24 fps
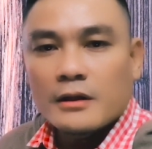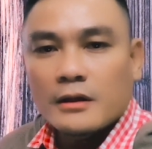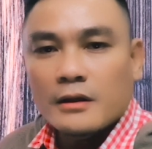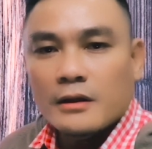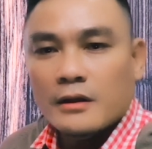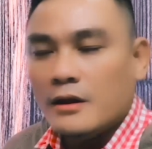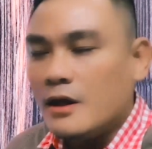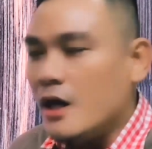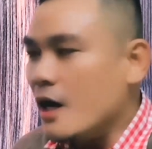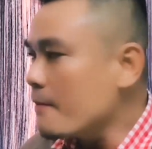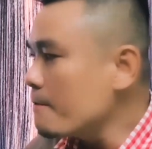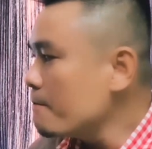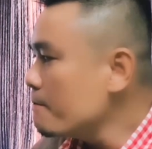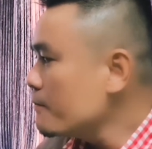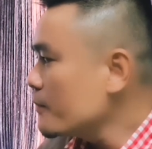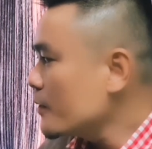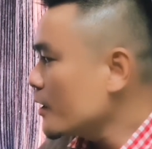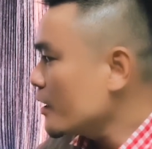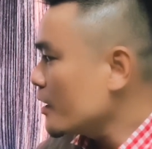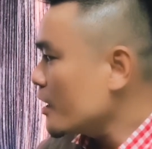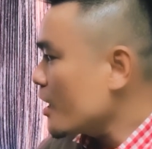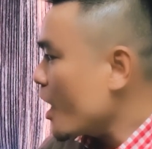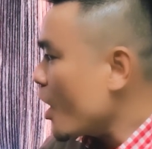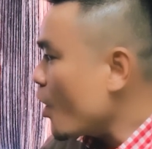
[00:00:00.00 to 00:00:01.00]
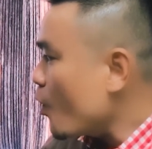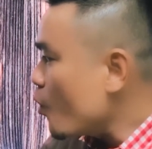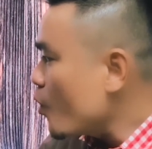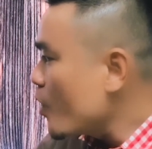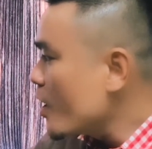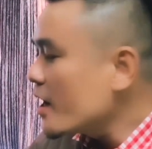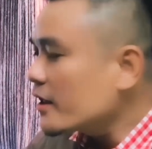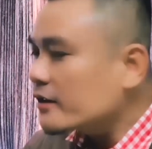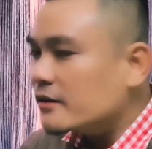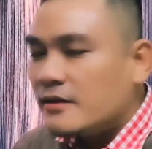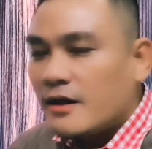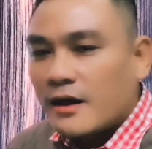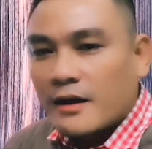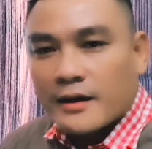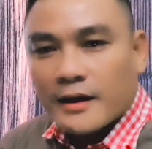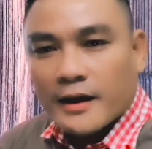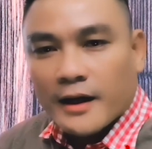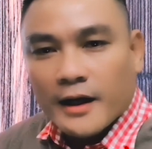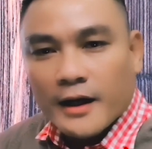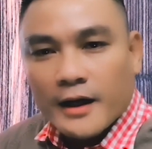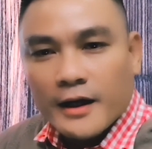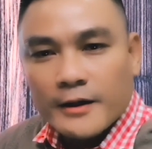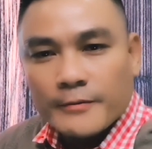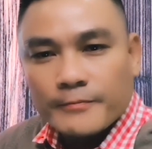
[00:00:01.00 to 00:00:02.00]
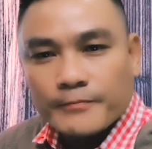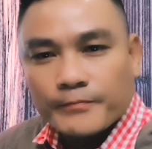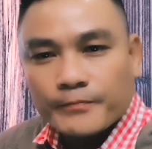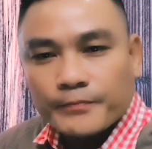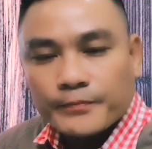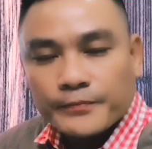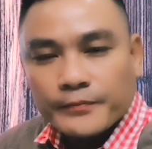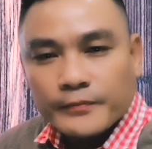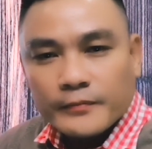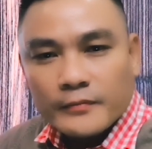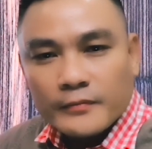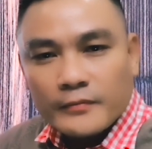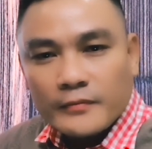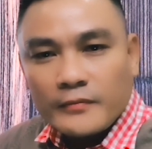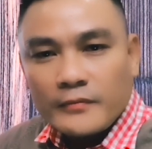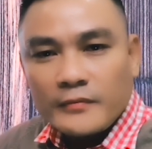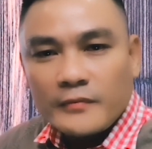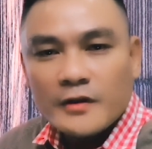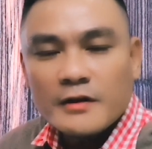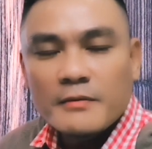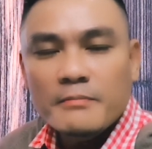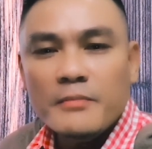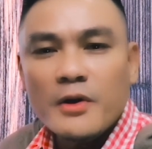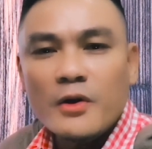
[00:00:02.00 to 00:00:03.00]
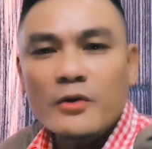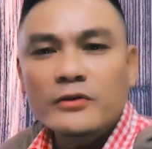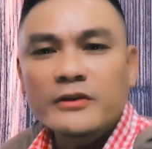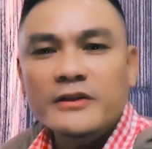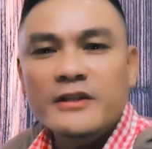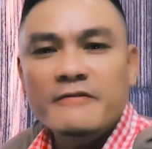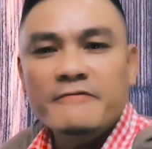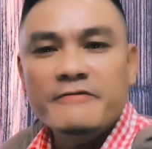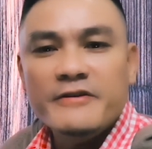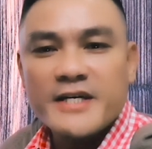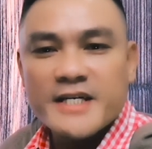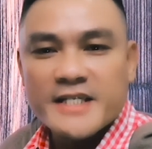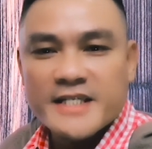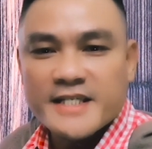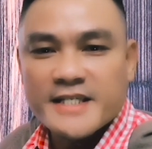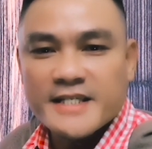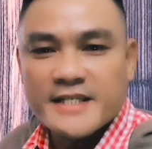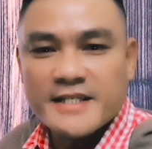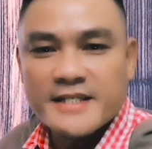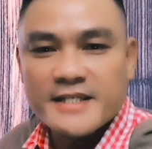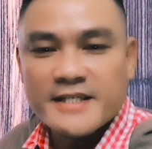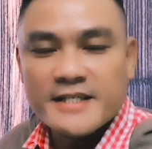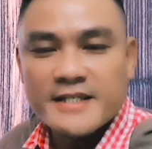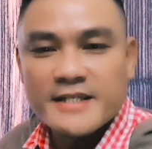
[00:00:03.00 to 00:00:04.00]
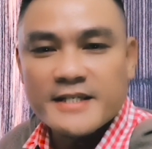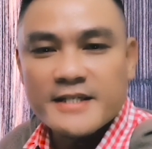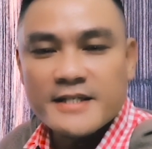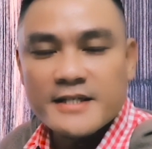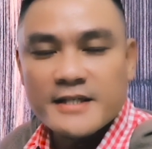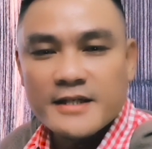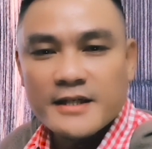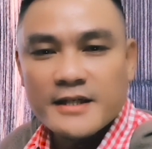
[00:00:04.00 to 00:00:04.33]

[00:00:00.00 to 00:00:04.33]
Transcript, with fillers: Là uh, hầu hết tất cả. Most of us.